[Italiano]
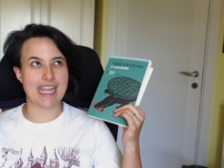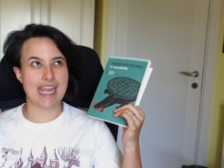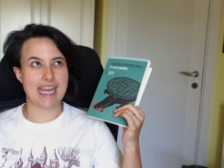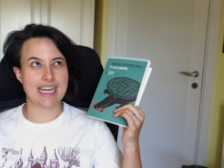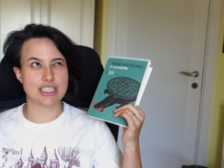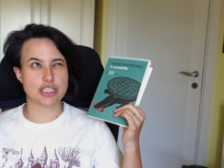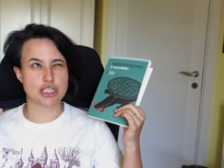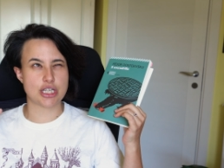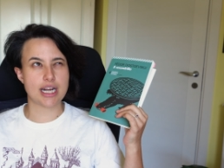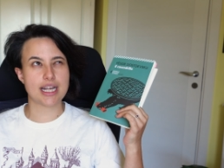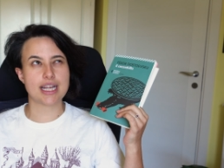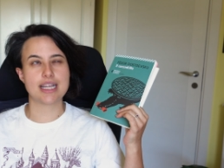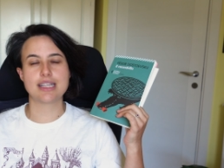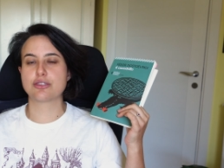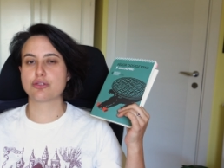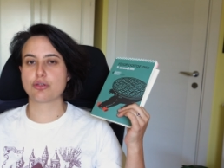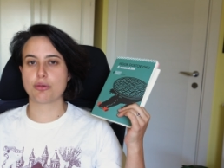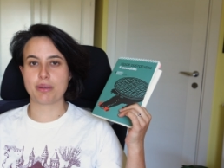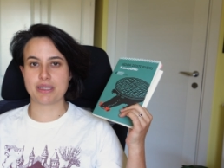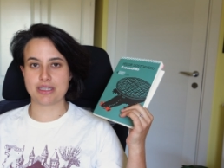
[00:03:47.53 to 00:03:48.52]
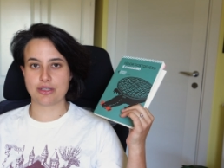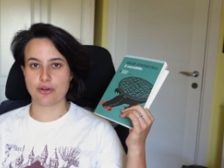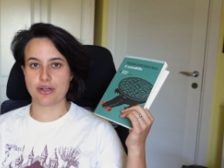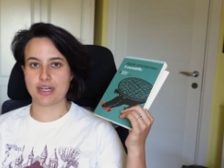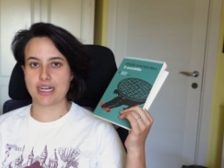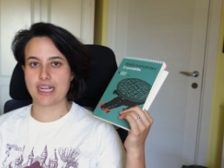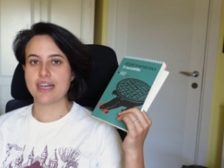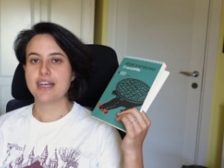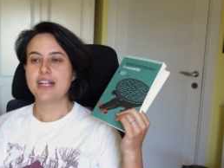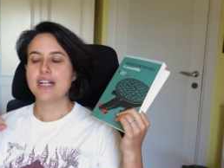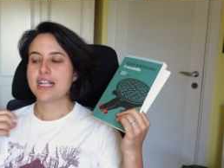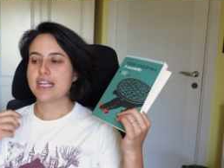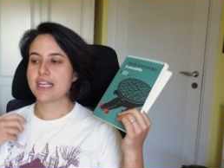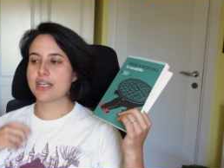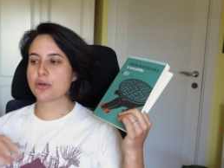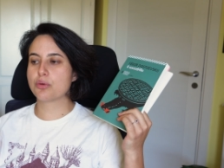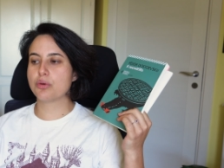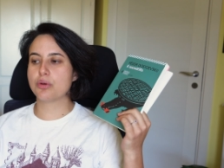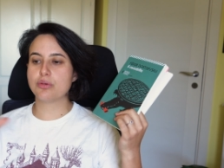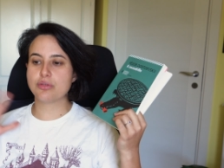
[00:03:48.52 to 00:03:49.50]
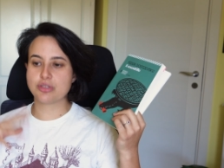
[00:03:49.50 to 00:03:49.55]
che è Jacques il suo padrone,
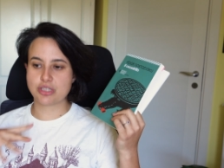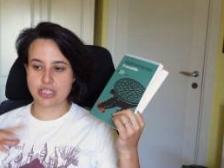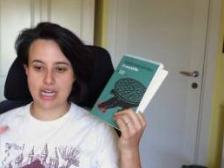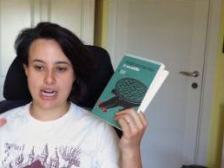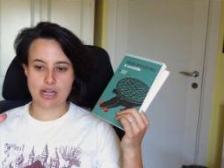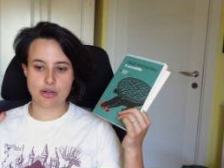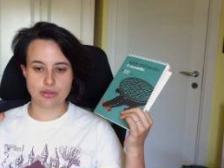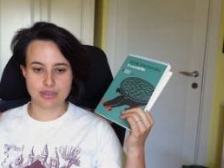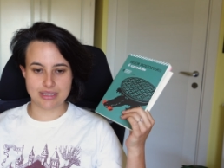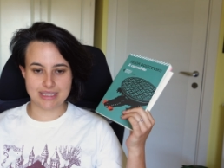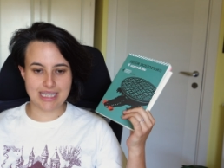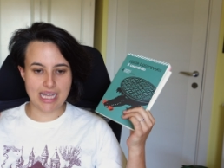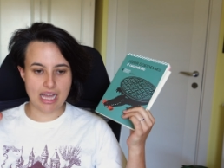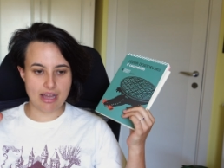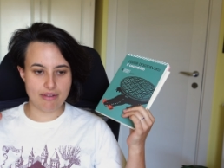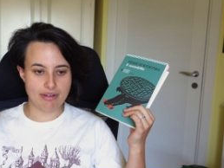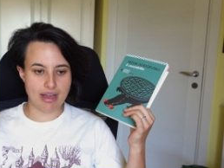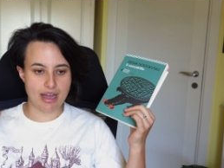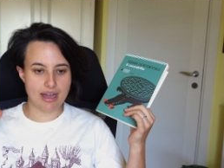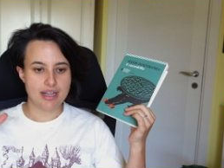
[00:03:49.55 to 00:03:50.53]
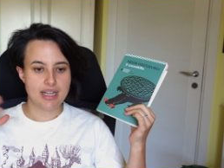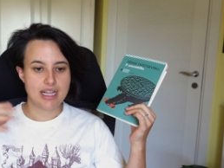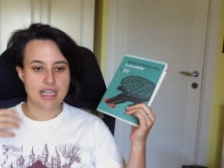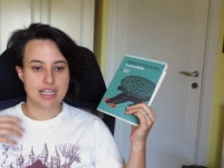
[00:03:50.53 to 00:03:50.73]
in cui lui ci raccontava